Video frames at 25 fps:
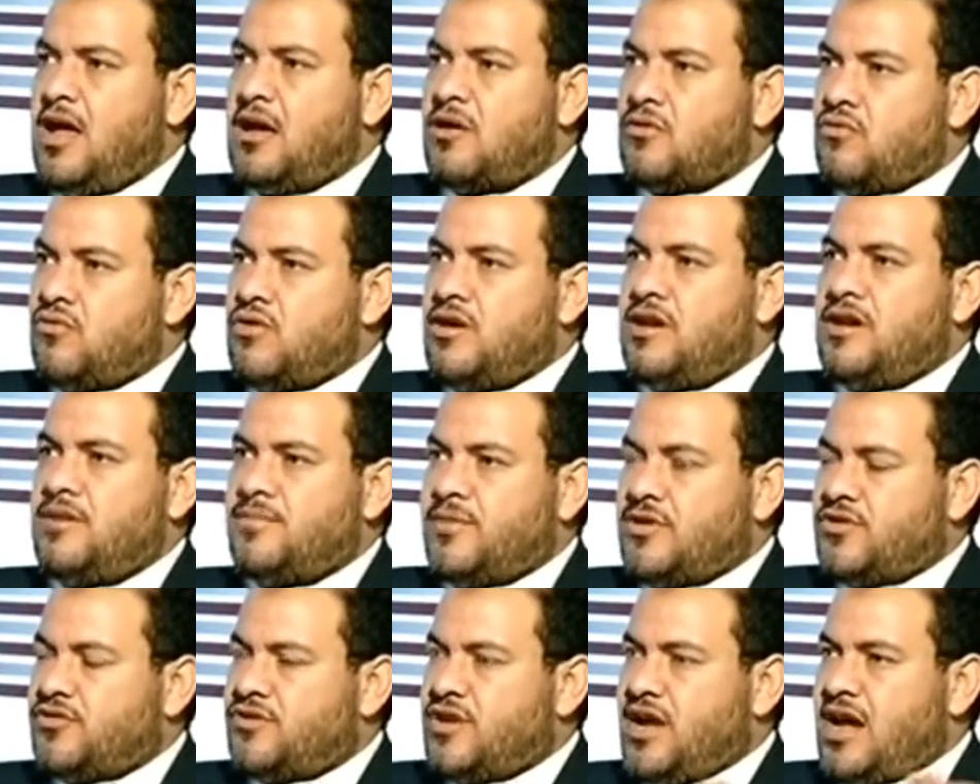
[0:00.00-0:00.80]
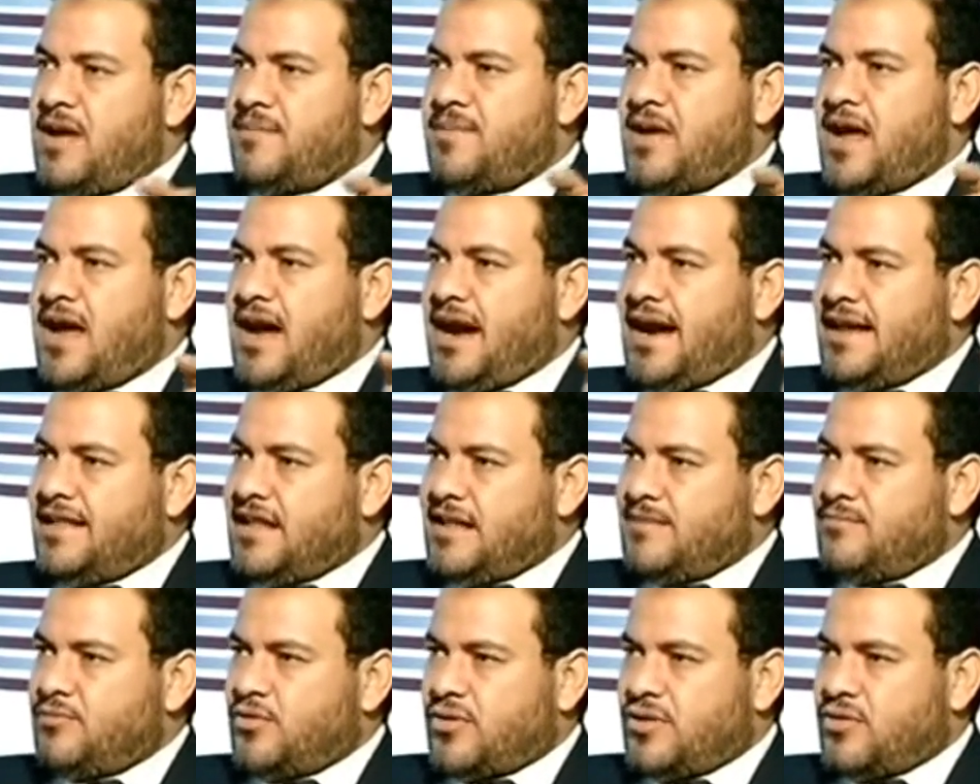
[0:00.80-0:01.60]
كل منطقه بها عدد
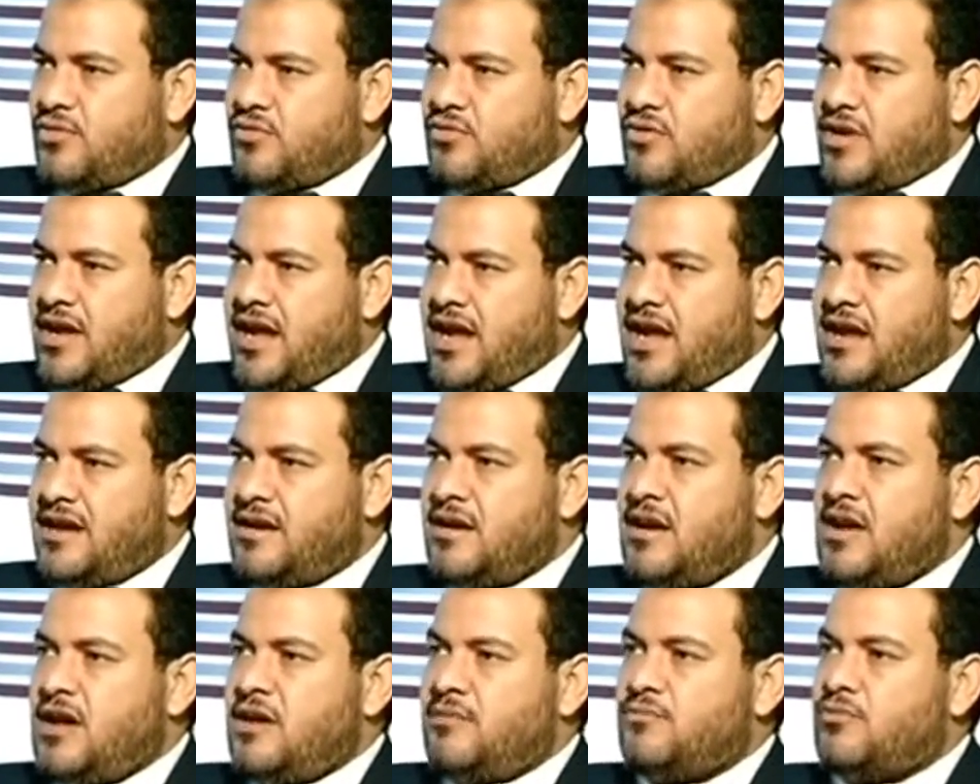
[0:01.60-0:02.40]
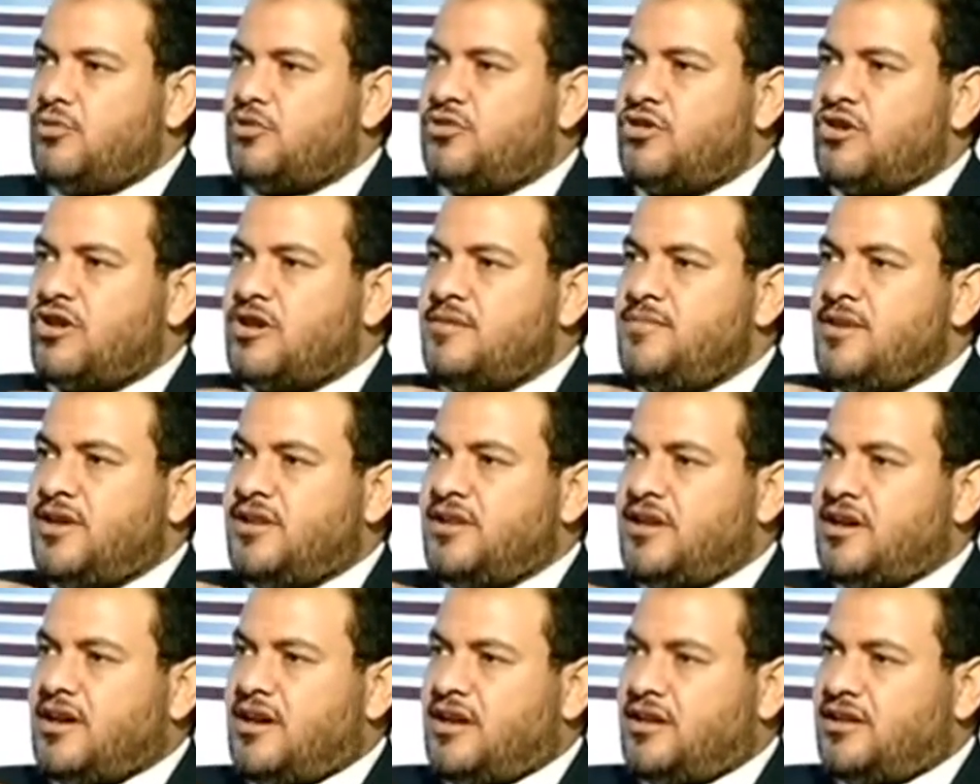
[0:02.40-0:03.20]
من السكان متراميه
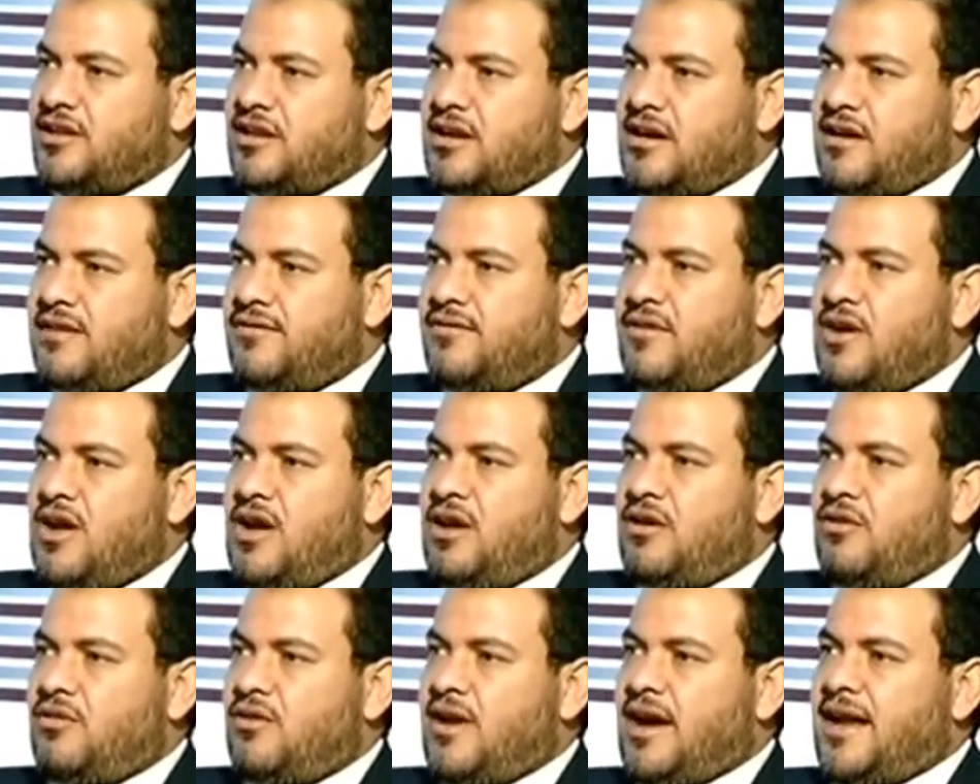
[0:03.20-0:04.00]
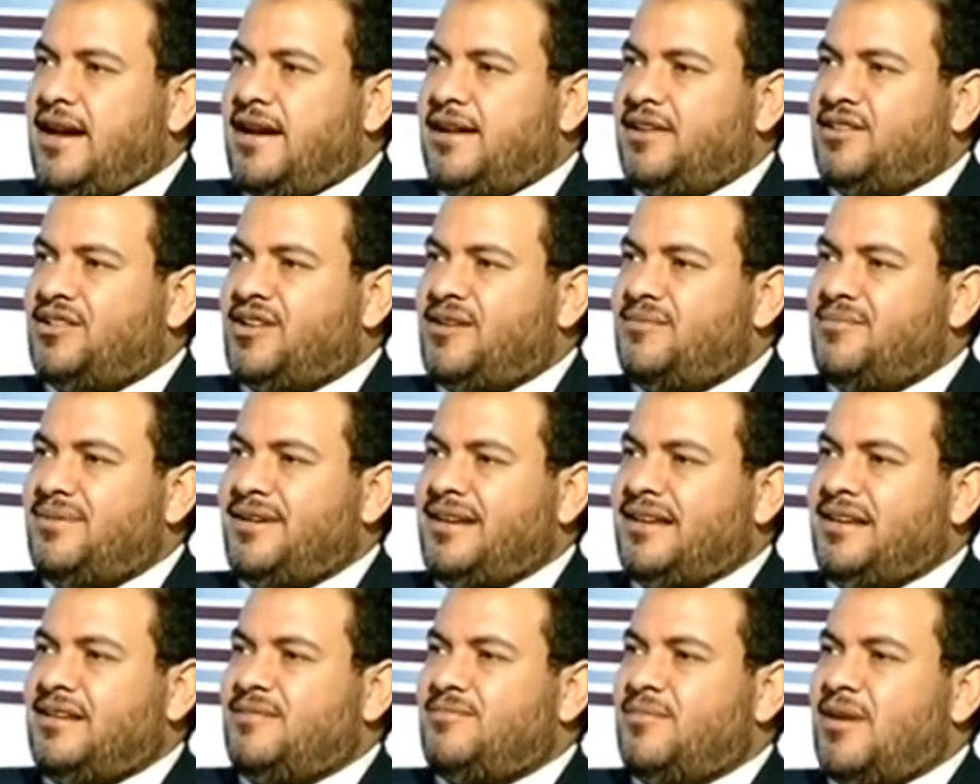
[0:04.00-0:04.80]
الاطراف وعلى
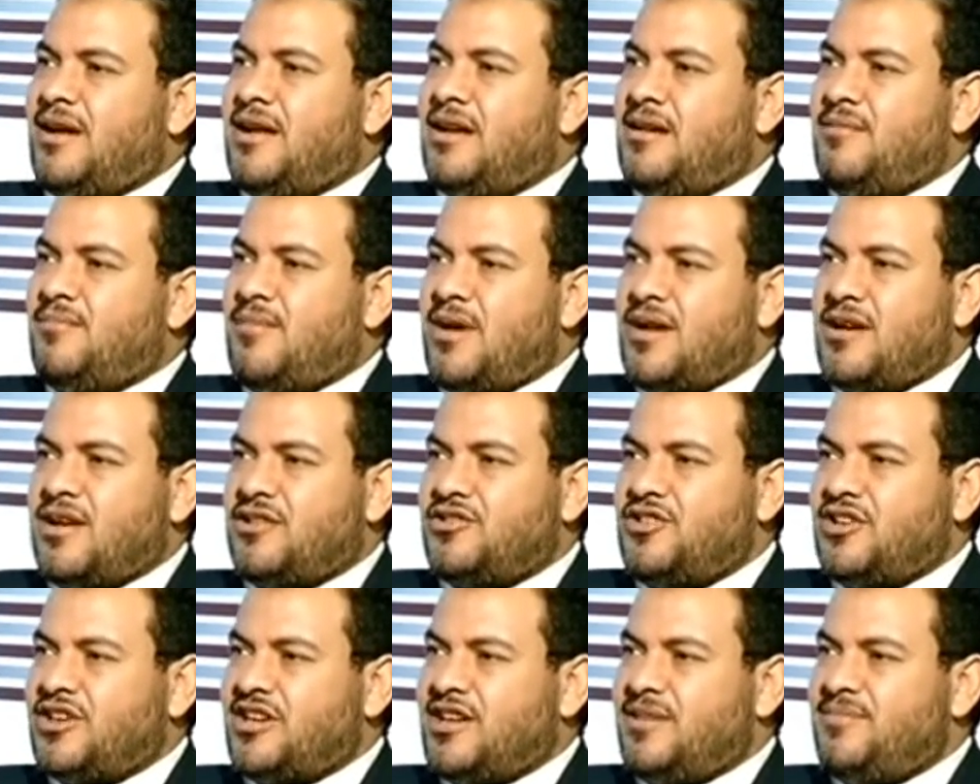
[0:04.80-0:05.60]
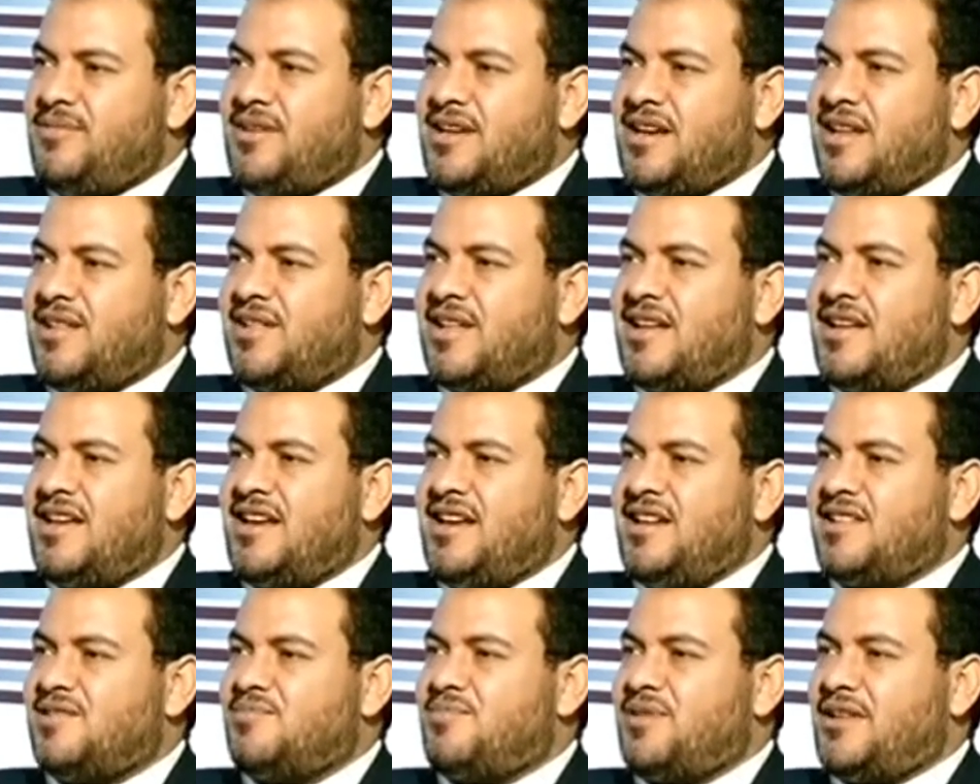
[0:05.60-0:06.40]
سبيل مناطق كبيره زي
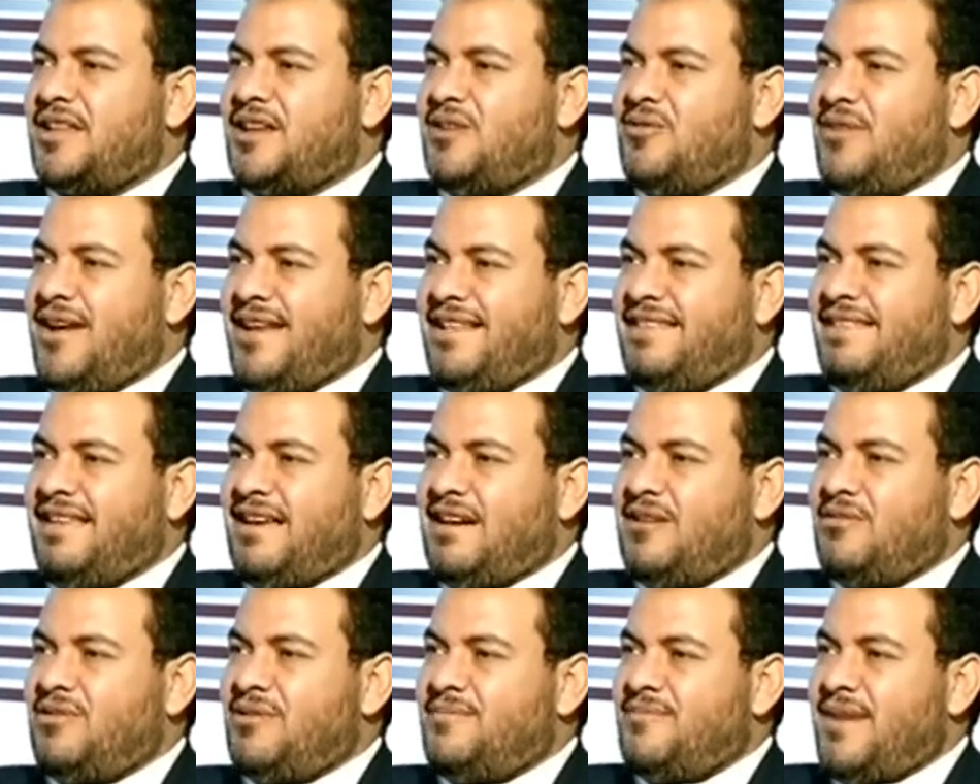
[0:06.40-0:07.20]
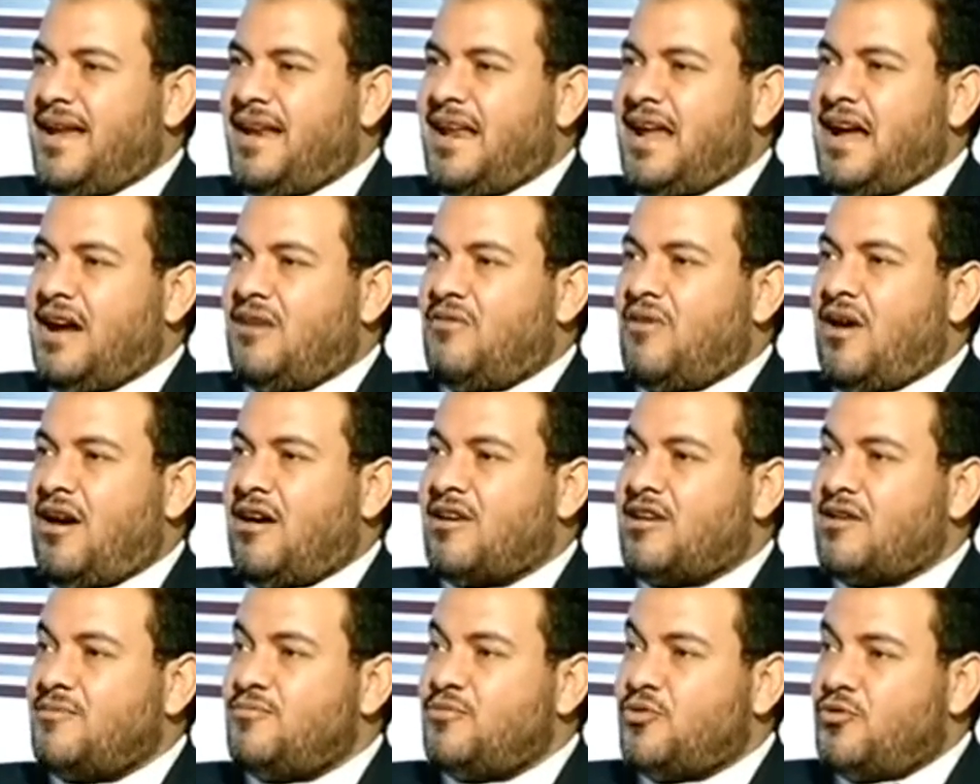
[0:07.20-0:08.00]
عزبه الوالده والملأ
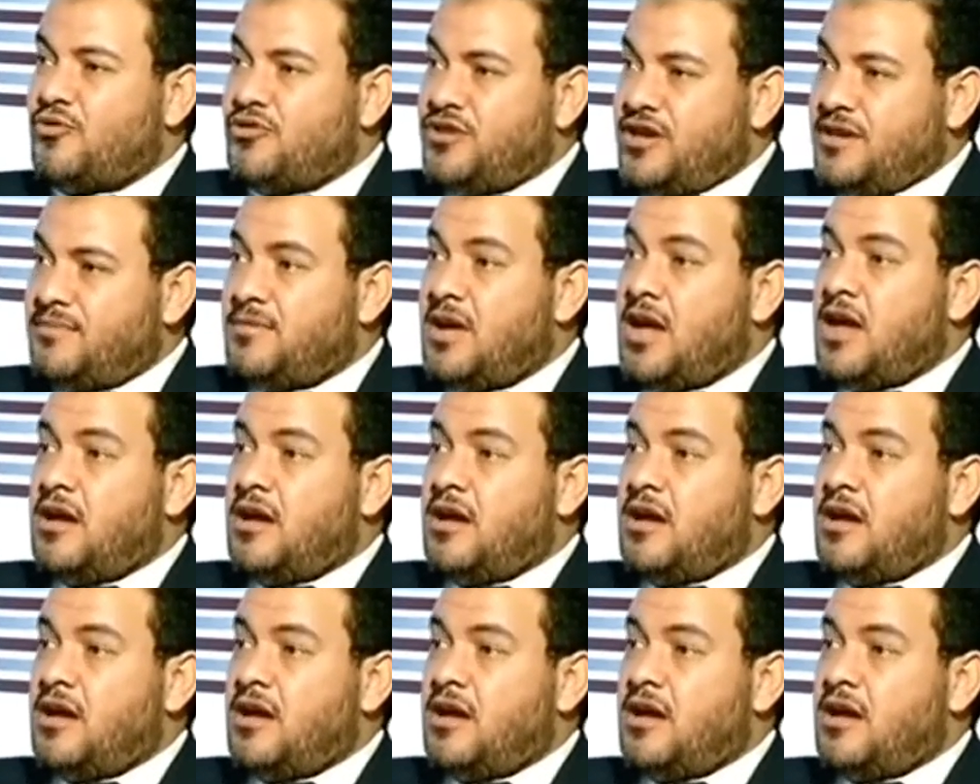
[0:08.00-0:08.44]
وعرب وغنيم